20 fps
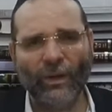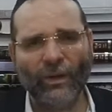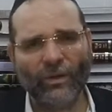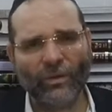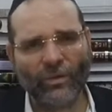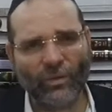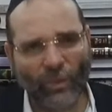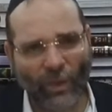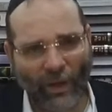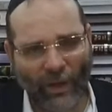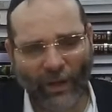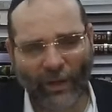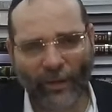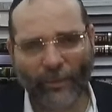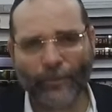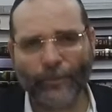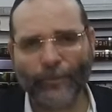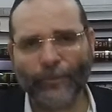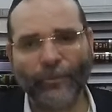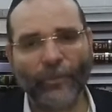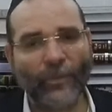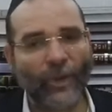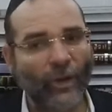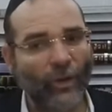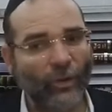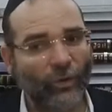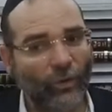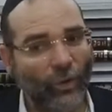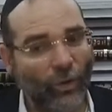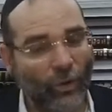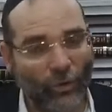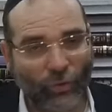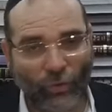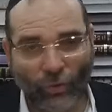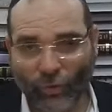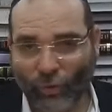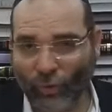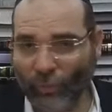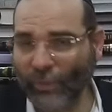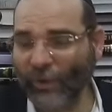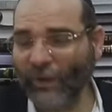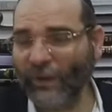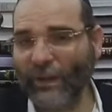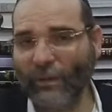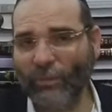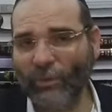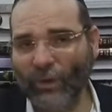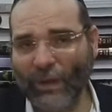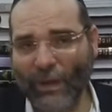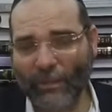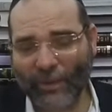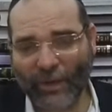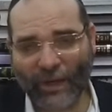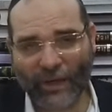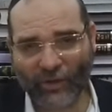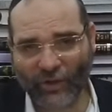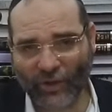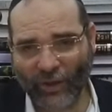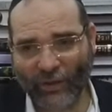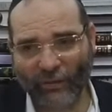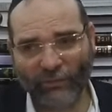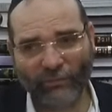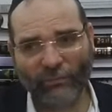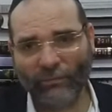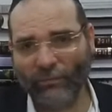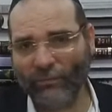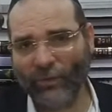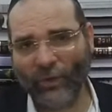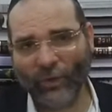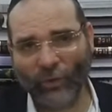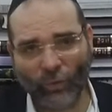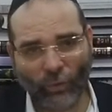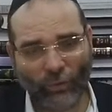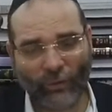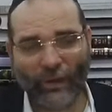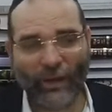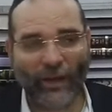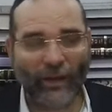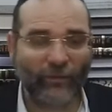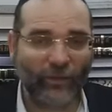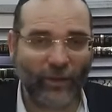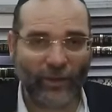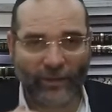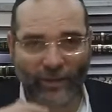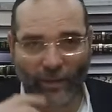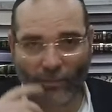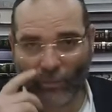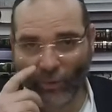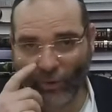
Soit, donc depuis le début de la paracha, tu te lèves et ça,